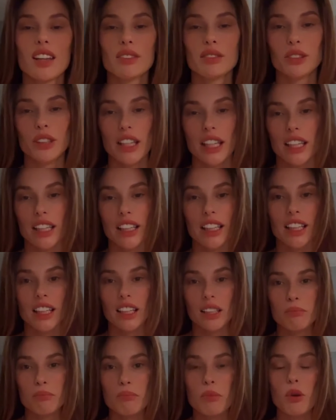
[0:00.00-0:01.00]
Foi ele que
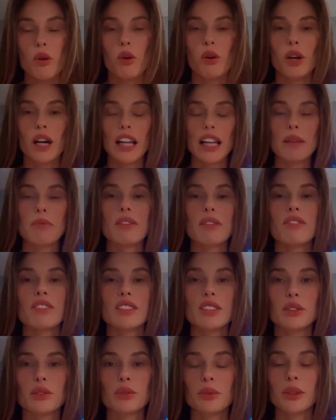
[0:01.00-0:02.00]
empurrou ela para
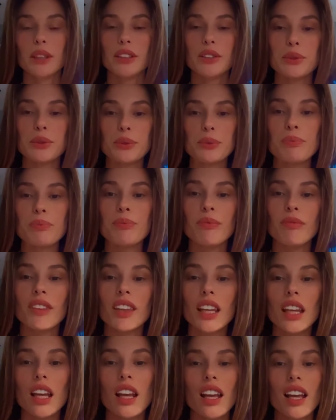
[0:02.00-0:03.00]
fazer tudo isso.
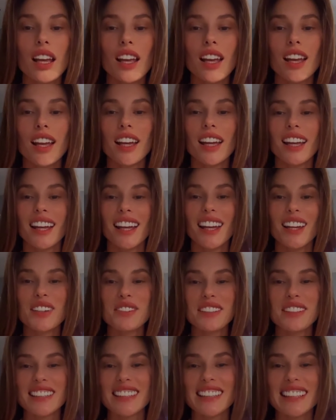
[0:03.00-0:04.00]
É,
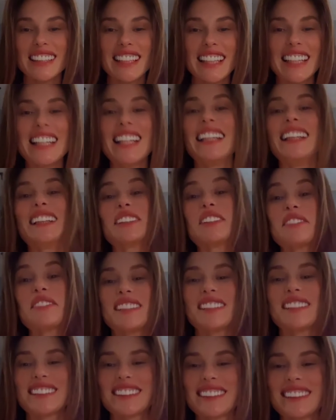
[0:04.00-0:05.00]
ele é lindo
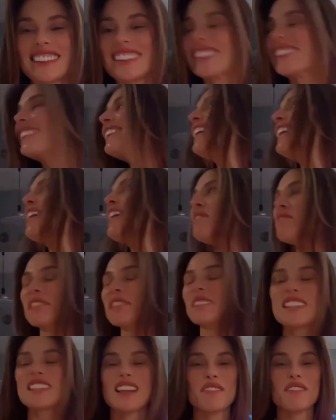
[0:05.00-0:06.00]
mesmo. Eu vou
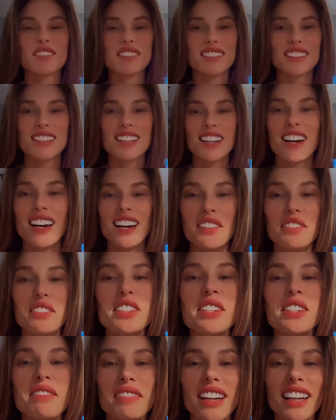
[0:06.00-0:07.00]
mostrar pra vocês agora, eu vou
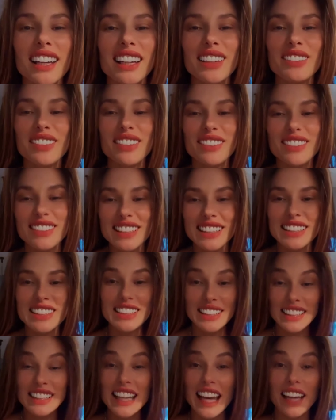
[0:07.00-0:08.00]
chamar ele pra vocês.
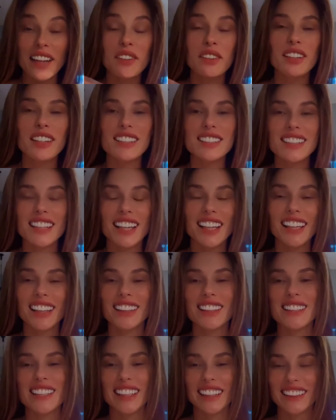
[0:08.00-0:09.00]
Vocês querem conhecer
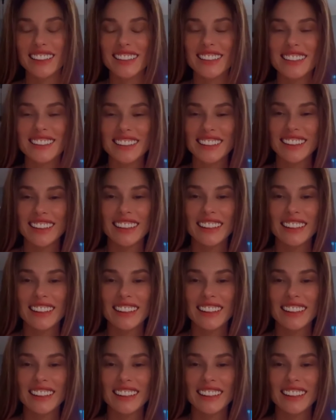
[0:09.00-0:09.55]
ele, gente?